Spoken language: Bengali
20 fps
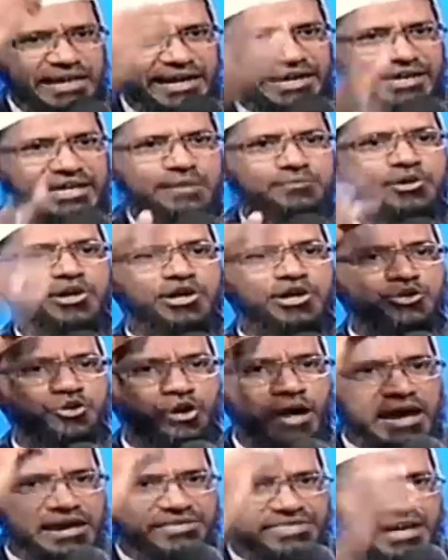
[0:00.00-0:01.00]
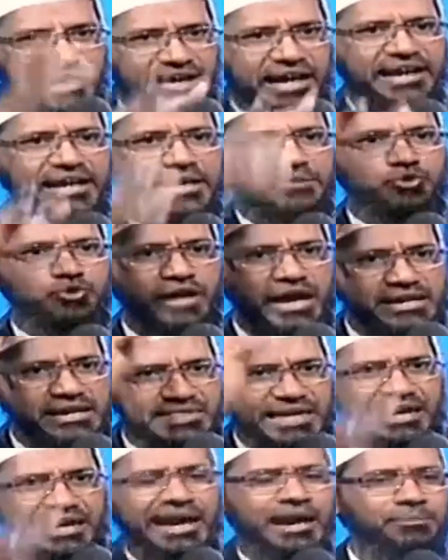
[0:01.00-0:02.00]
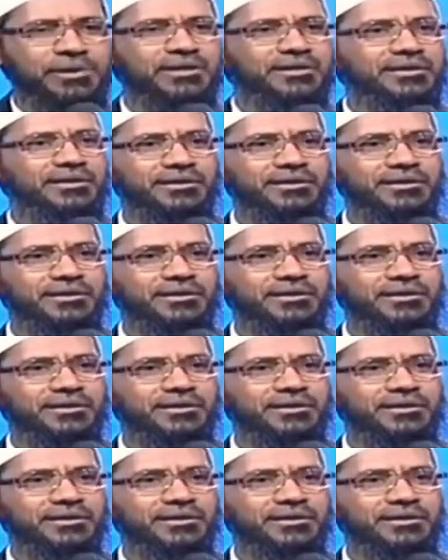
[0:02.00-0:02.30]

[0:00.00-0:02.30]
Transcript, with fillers: রহিম বলতে পারেন করিম বলতে পারেন রব